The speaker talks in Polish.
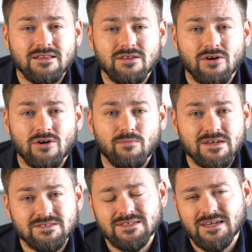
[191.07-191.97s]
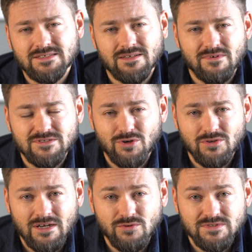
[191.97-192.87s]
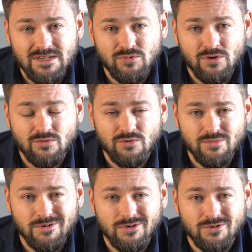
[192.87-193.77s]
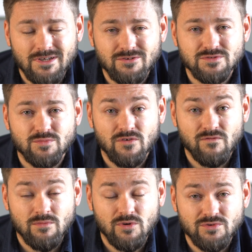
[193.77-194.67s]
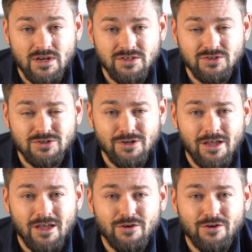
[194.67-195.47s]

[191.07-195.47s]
to bardzo zachęcam Was do kontaktu ze mną lub do kontaktu z moją firmą Training Tree.